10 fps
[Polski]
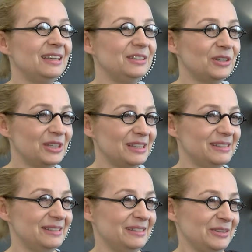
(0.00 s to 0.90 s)
I to
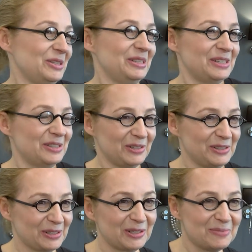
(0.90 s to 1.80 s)
jest, to jest też coś,
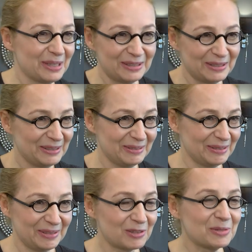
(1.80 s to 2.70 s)
co kobiety,
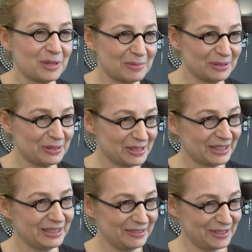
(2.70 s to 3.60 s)
e, o czym kobiety
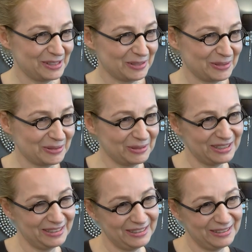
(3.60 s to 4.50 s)
doskonale wiedzą,
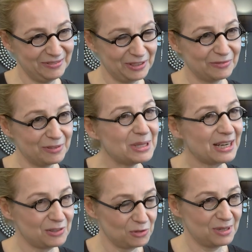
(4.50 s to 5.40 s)
e,
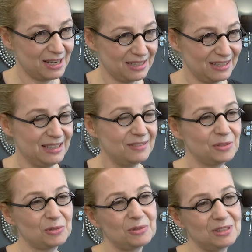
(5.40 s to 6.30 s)
wybierając ubrania. W
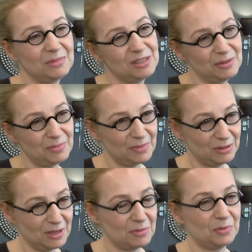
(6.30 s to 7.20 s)
związku z tym, jeśli
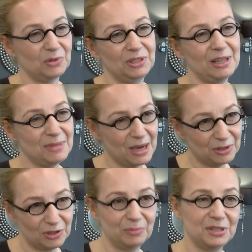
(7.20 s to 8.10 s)
pomalujemy pokój na biały,
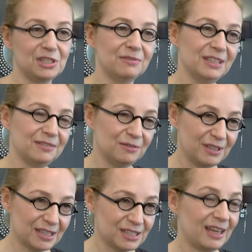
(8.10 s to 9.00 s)
to on będzie się wydawał
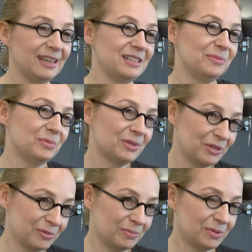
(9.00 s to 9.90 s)
większy, a jeśli
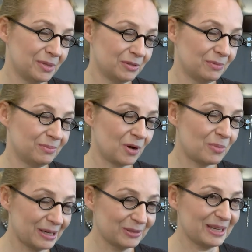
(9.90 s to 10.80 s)
pomalujemy,
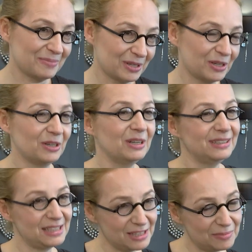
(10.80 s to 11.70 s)
pomalujemy go
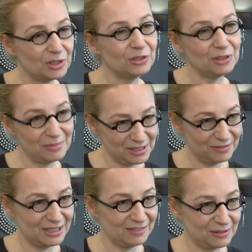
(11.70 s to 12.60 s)
na ciemno, to będzie
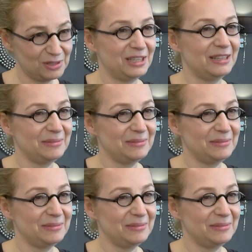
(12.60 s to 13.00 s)
wydawał się